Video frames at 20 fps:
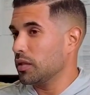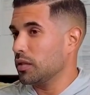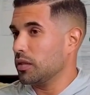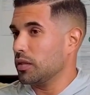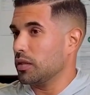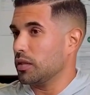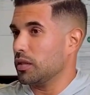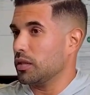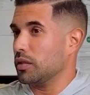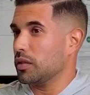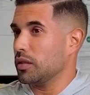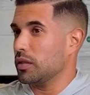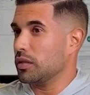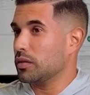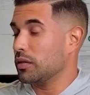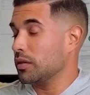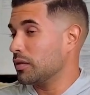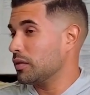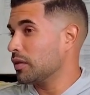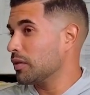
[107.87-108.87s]
eh,
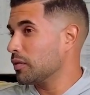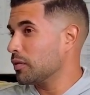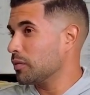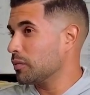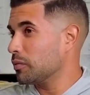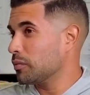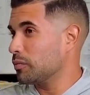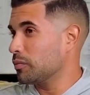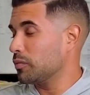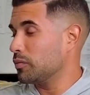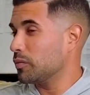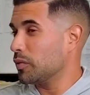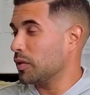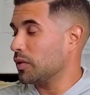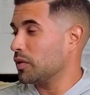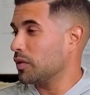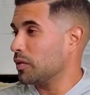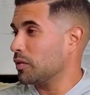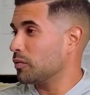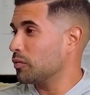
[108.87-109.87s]
existen, es
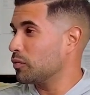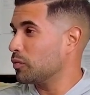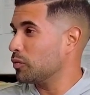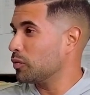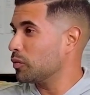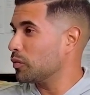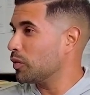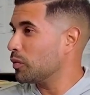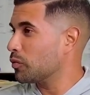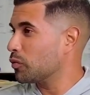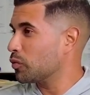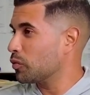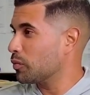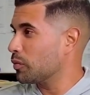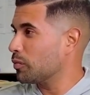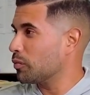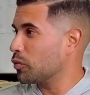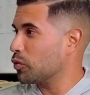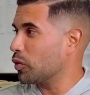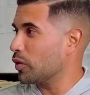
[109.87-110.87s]
decir,
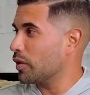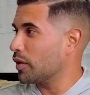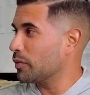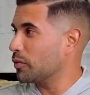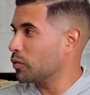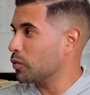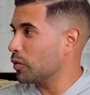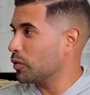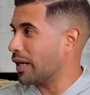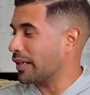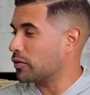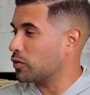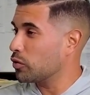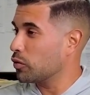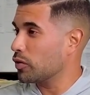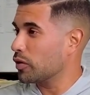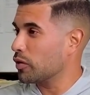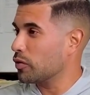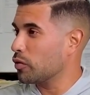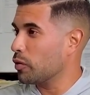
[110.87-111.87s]

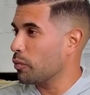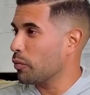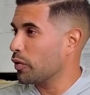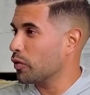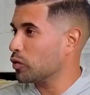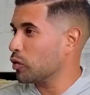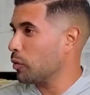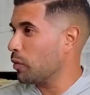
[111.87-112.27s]
acciones que uno puede